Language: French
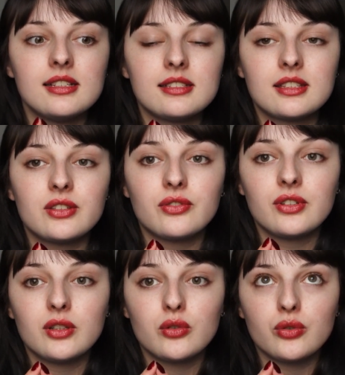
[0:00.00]
ce qui
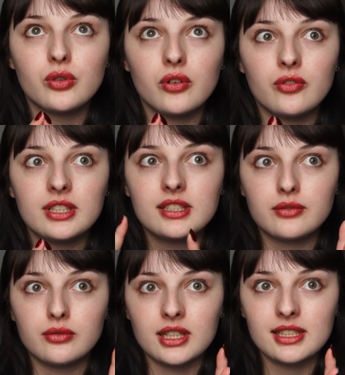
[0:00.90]
fait que en fait,
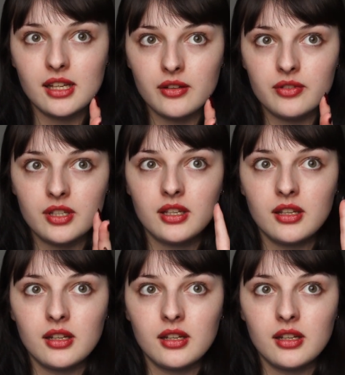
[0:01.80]
si vous réservez